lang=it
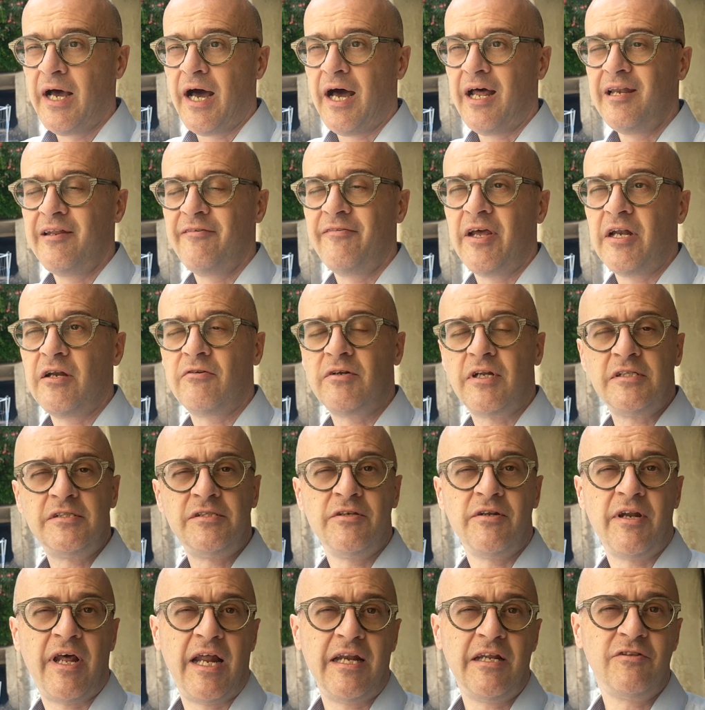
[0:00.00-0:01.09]
a livello
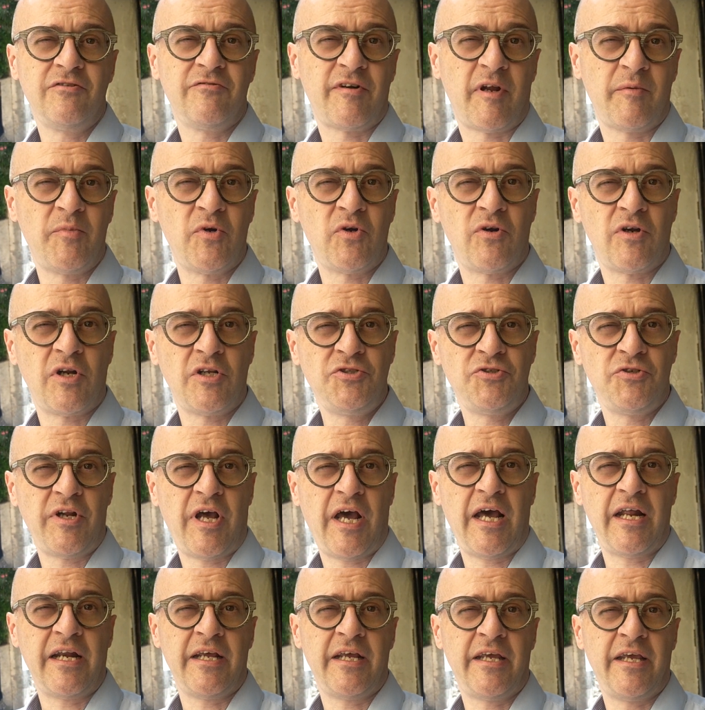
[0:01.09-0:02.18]
nazionale dovrebbero
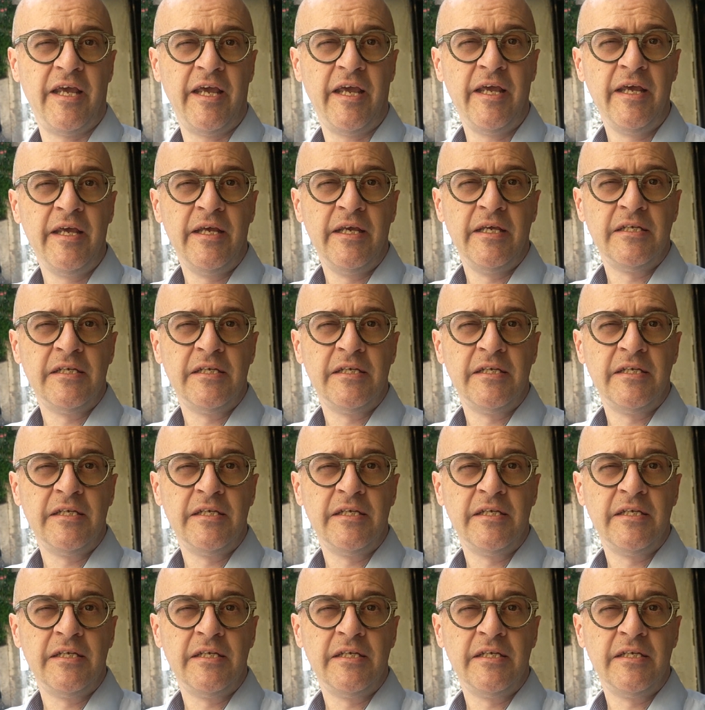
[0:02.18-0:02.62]
ragionare che